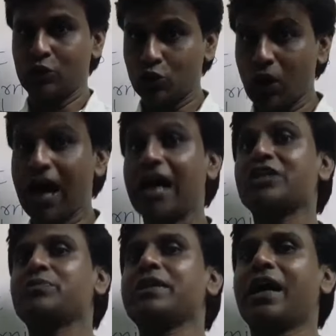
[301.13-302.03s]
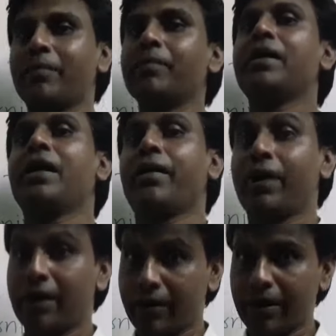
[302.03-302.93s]
जो आज भी हम
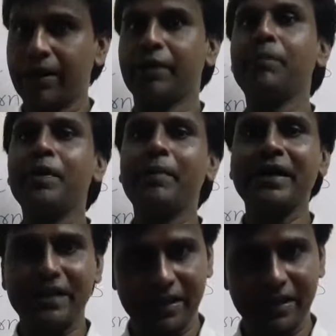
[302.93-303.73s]
इंप्लीमेंट uh,